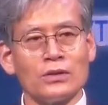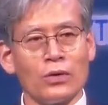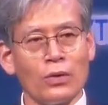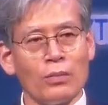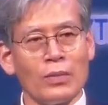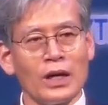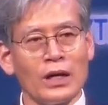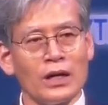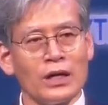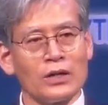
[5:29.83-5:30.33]

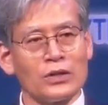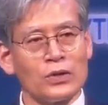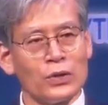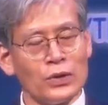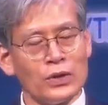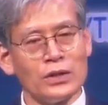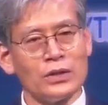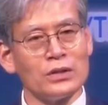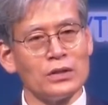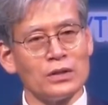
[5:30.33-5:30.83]
로마의
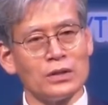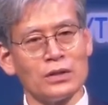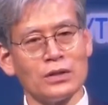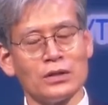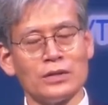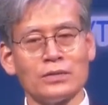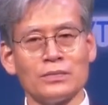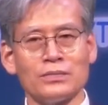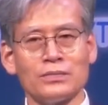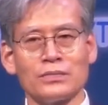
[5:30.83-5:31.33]

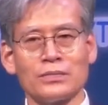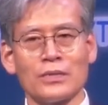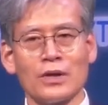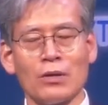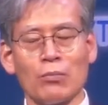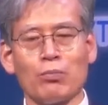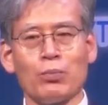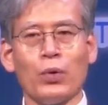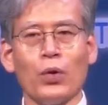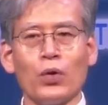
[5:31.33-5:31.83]
교인들은
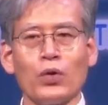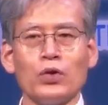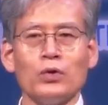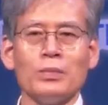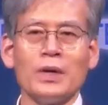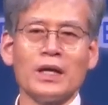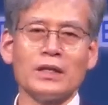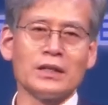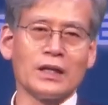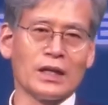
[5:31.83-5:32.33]

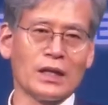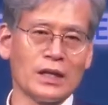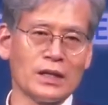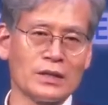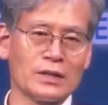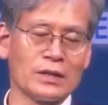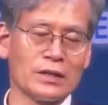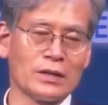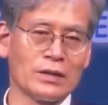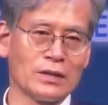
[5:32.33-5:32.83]
복음에
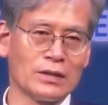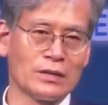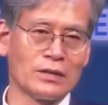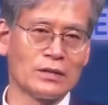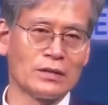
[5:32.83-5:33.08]
대해서